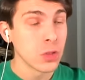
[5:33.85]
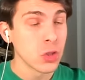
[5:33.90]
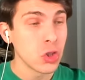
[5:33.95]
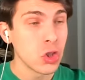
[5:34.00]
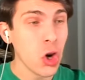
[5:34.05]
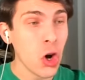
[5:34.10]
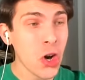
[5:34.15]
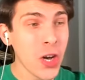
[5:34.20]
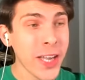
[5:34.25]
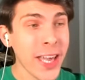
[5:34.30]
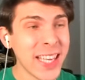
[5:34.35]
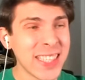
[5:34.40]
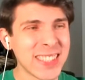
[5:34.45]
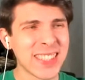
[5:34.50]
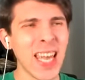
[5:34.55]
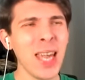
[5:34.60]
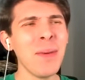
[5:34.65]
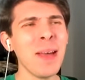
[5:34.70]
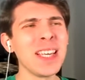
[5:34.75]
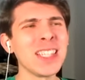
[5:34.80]
Con que
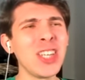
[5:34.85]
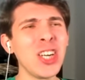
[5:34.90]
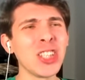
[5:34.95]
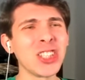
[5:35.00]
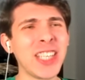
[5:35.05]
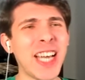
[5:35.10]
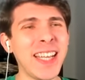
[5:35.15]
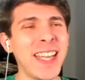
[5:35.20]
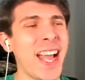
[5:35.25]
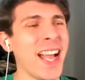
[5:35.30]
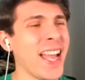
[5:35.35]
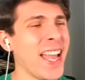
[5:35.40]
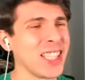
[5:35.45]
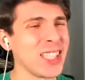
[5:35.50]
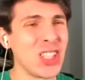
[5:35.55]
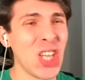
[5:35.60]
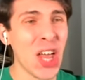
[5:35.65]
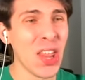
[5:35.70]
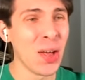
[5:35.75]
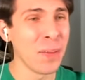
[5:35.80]
esquives los
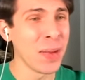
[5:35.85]
ataques todo